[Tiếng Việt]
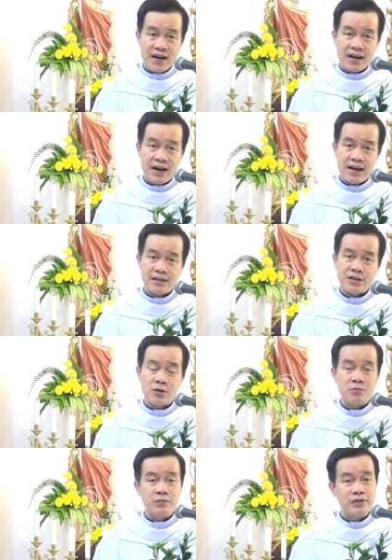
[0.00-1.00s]
ra
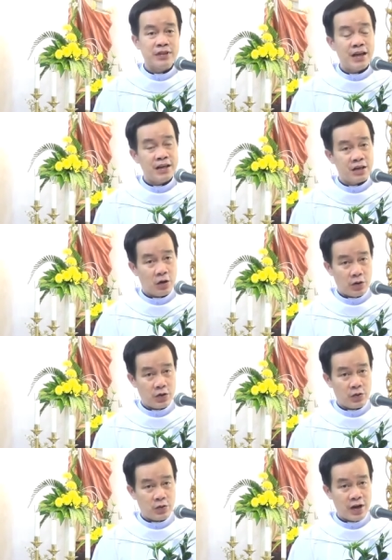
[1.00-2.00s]
trong tên
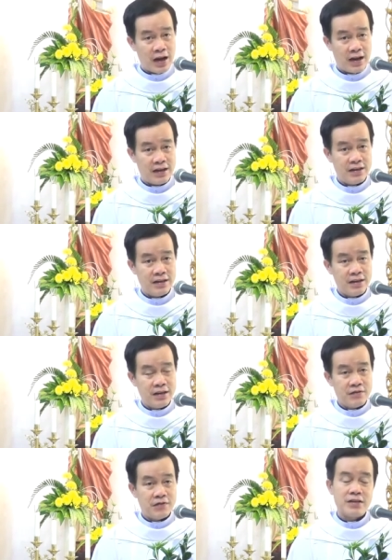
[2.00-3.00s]
gọi của ngài
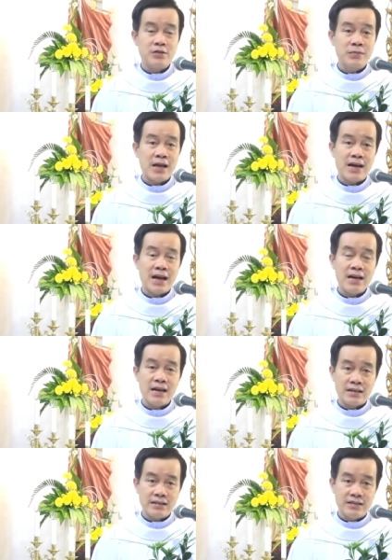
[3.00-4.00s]
và chúng ta đã
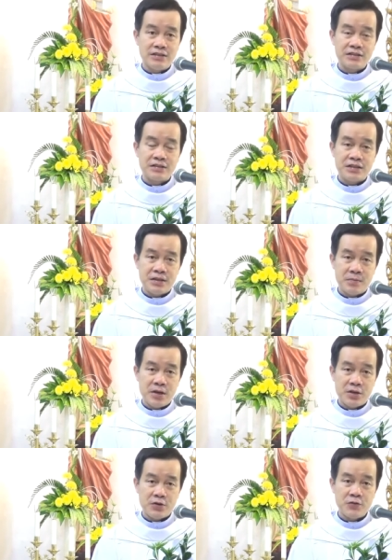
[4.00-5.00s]
lần lượt tìm
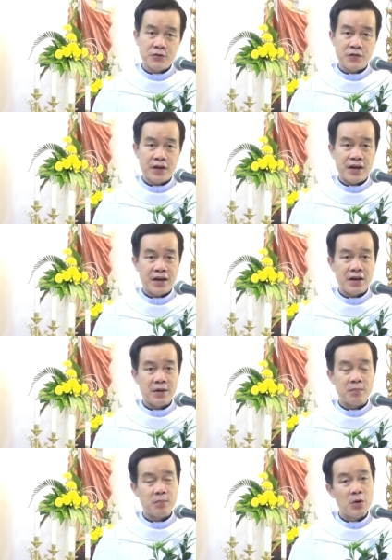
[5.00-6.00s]
hiểu
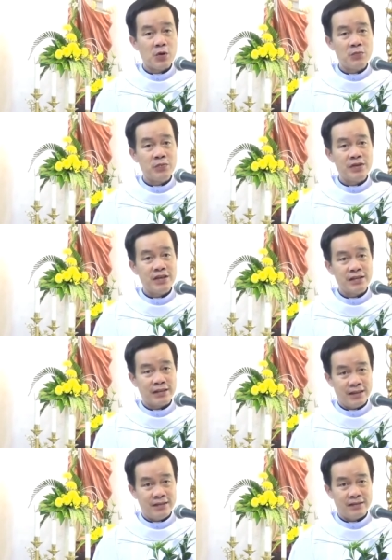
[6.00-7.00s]
về bốn đức
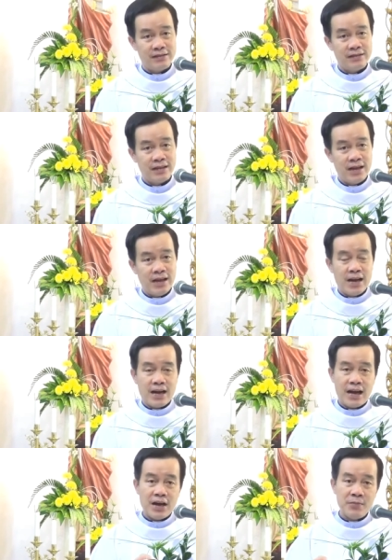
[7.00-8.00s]
tính
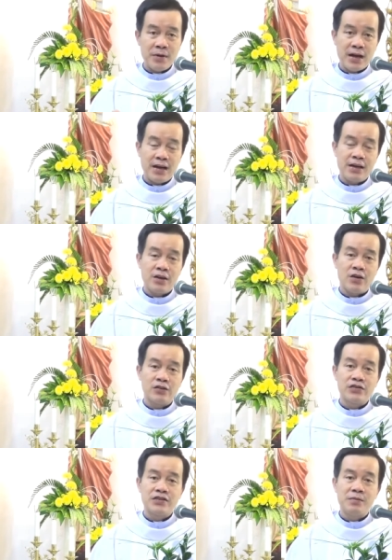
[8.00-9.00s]
ngày hôm nay
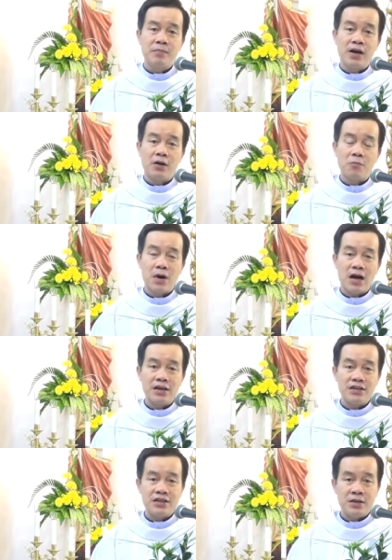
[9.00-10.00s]
con xin mời ông
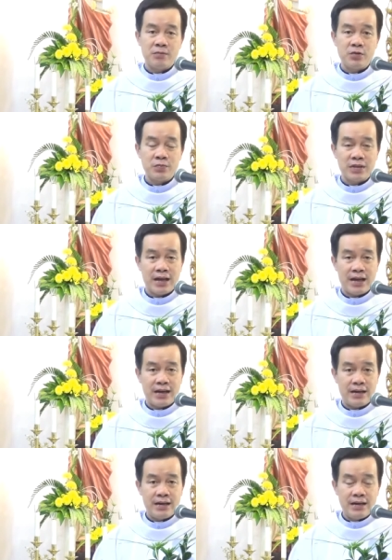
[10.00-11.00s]
bạn chị em chúng ta